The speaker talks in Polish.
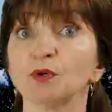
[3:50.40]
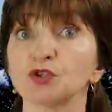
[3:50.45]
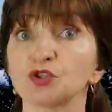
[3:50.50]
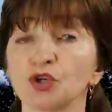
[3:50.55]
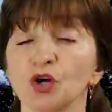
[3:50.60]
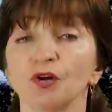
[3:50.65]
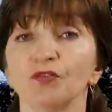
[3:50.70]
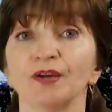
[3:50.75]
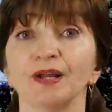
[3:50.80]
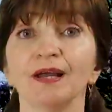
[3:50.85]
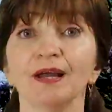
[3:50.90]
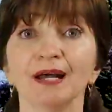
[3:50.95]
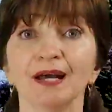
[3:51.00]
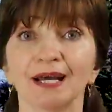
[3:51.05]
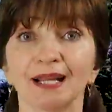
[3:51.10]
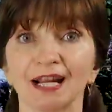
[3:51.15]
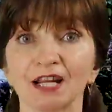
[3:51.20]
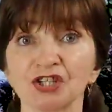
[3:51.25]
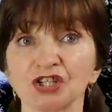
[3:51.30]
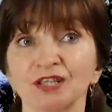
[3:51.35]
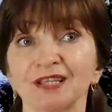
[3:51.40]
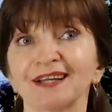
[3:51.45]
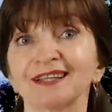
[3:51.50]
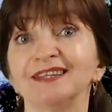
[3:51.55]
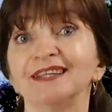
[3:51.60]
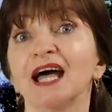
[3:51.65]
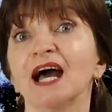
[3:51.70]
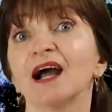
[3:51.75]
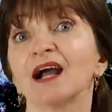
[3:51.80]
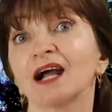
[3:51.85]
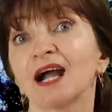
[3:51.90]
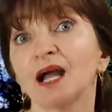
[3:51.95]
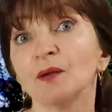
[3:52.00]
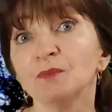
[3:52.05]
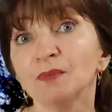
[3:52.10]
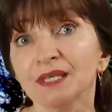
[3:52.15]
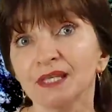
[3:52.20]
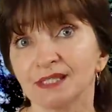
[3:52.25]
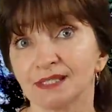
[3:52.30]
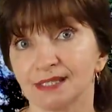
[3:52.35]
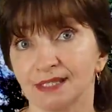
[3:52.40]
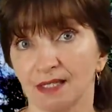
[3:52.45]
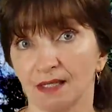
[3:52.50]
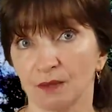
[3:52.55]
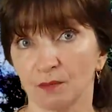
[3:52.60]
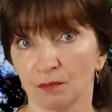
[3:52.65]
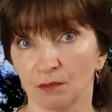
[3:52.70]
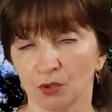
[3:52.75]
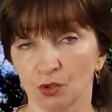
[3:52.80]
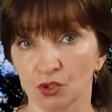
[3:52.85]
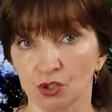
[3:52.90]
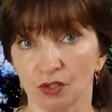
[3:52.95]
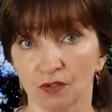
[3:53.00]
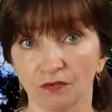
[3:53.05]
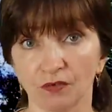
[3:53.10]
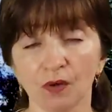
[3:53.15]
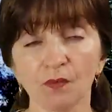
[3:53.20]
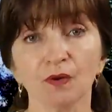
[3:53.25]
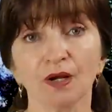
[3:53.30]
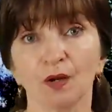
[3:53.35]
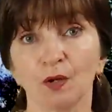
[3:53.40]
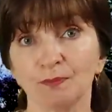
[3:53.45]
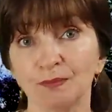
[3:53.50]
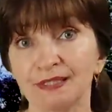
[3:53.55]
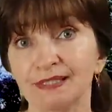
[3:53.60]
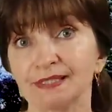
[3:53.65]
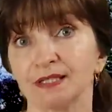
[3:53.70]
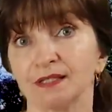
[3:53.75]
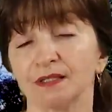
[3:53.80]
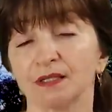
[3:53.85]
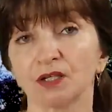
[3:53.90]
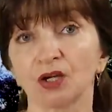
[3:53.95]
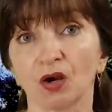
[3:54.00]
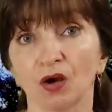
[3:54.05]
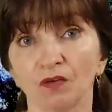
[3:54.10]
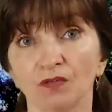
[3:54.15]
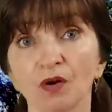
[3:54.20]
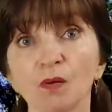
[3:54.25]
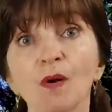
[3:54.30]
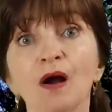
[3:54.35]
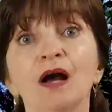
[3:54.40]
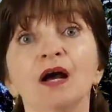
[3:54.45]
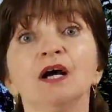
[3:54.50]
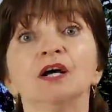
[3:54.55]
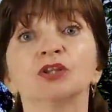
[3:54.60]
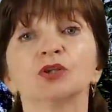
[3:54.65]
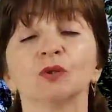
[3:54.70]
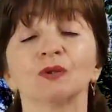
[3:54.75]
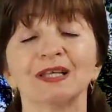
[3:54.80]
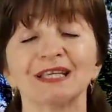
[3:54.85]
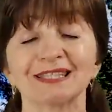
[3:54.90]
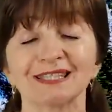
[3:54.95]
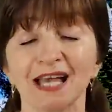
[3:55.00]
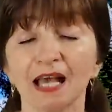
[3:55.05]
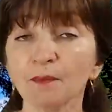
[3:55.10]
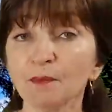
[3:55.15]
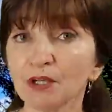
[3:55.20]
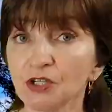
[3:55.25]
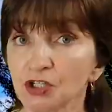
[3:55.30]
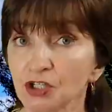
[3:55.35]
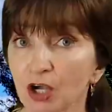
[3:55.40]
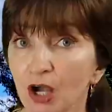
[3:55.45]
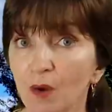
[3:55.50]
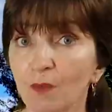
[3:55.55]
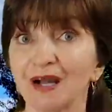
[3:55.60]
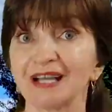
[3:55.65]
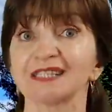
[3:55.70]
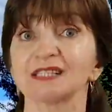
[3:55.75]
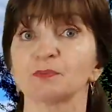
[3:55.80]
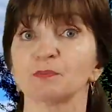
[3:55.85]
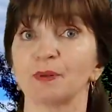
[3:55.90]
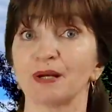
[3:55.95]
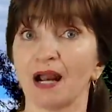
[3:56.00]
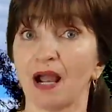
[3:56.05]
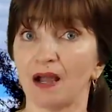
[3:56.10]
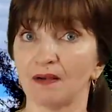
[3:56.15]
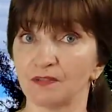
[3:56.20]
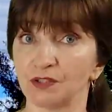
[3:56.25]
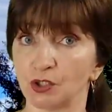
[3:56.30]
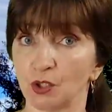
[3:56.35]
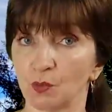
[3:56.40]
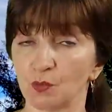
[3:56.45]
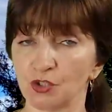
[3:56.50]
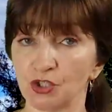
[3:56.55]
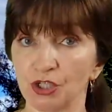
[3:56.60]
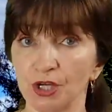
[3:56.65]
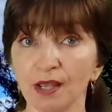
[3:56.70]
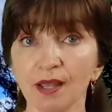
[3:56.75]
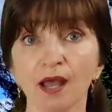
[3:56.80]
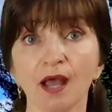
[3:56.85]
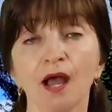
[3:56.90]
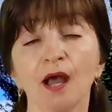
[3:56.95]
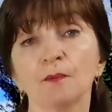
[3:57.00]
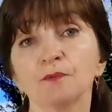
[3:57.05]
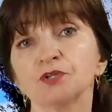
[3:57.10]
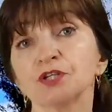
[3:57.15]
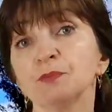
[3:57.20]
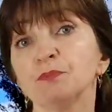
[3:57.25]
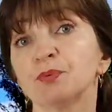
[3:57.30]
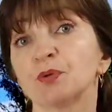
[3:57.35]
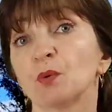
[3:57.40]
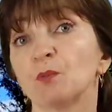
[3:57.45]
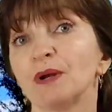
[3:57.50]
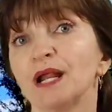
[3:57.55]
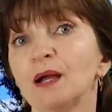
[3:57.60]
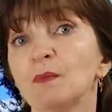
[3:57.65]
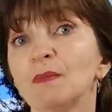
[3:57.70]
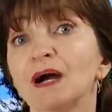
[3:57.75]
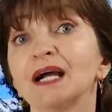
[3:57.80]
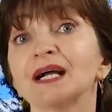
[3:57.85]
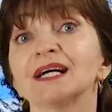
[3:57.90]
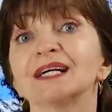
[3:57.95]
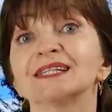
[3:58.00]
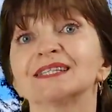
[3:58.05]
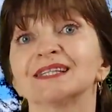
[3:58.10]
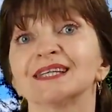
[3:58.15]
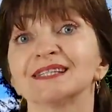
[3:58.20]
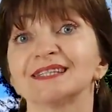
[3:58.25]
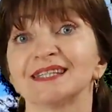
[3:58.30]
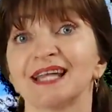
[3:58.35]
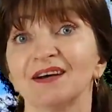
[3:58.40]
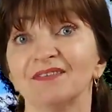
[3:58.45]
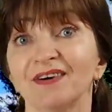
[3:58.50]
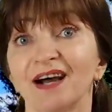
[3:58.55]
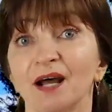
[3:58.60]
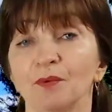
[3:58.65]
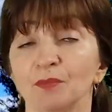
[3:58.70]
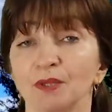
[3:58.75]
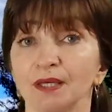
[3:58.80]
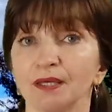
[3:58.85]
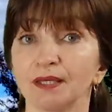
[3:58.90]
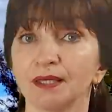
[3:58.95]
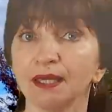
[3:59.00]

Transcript: moczowy, raczej tak na kamicę moczową, kamicę nerkową, to te same zioła sprawdzą się przy problemach ze stawami,